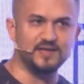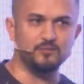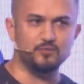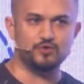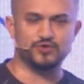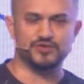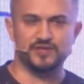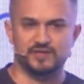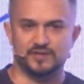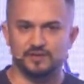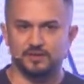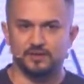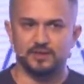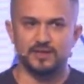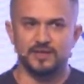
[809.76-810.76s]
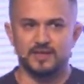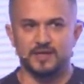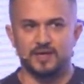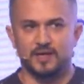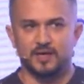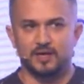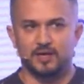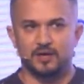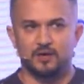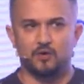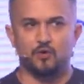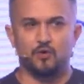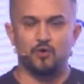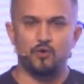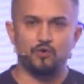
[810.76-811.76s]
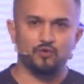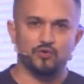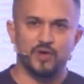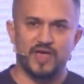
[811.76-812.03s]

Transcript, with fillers: müşteri o